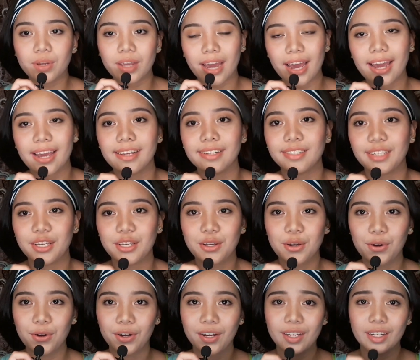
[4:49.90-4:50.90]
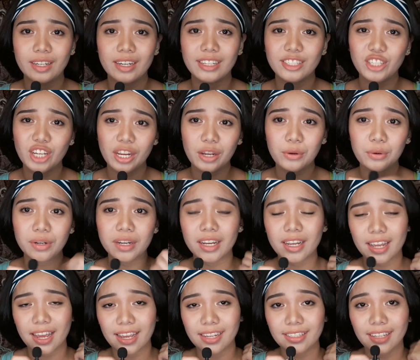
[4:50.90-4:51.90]
guys, ayun. Check ko na
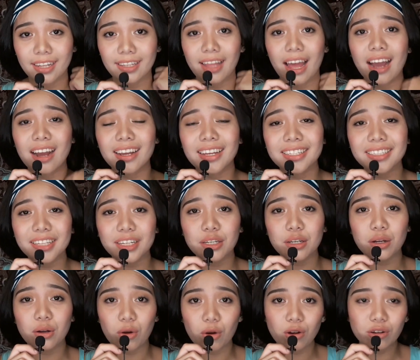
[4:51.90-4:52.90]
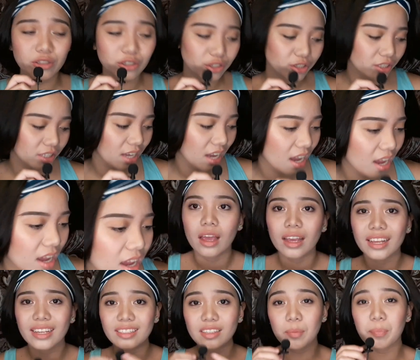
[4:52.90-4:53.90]
guys. At ang ganda ng audio niya.
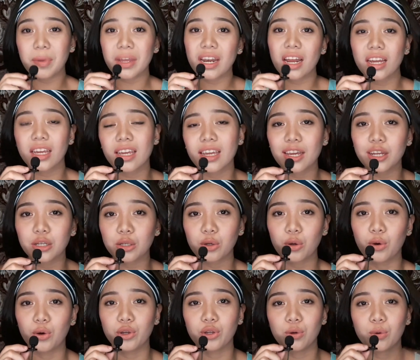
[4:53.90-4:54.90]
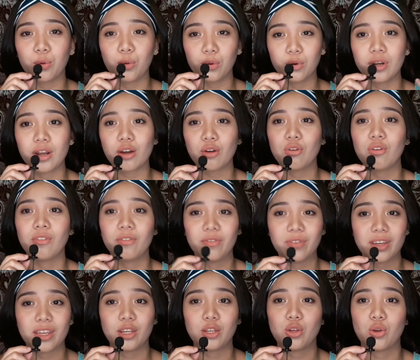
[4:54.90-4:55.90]
Kasi pinakinggan ko yung una kong
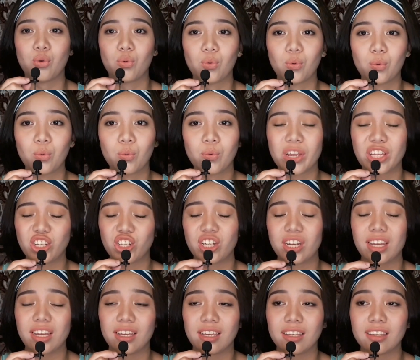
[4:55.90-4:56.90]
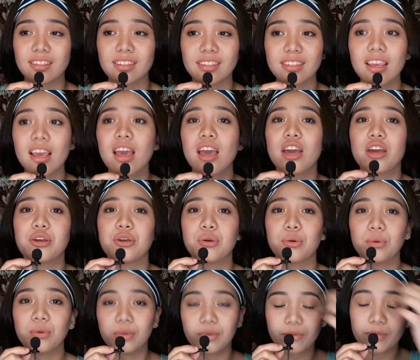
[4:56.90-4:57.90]
video, which is
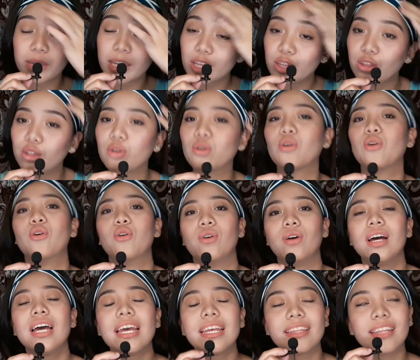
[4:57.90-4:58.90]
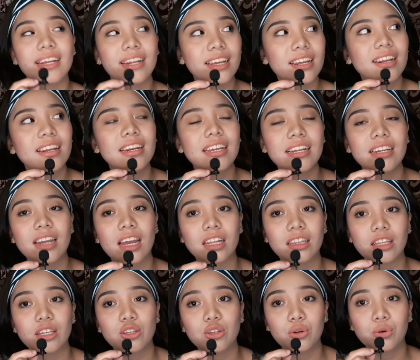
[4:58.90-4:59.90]
yung intro ko. Naririnig
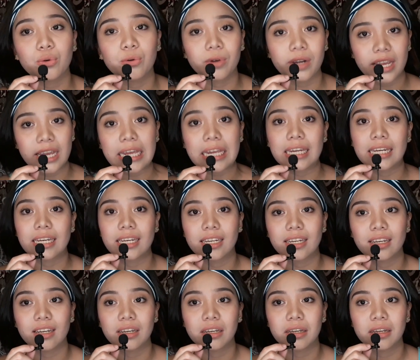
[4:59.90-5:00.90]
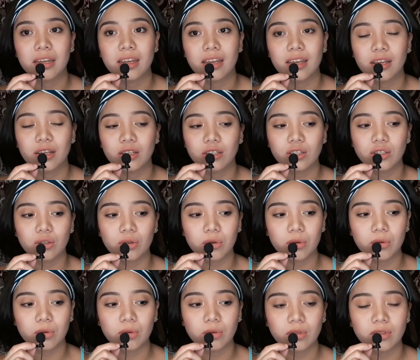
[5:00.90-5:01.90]
natin yung rain.
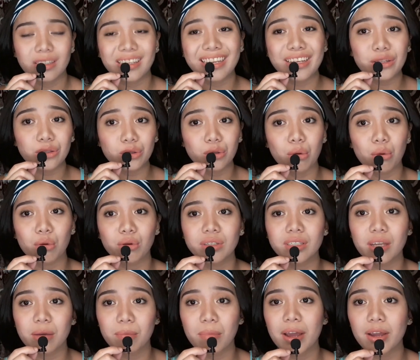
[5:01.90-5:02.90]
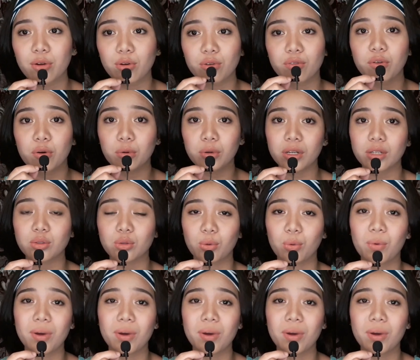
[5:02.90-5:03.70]
So, dito sa microphone na to,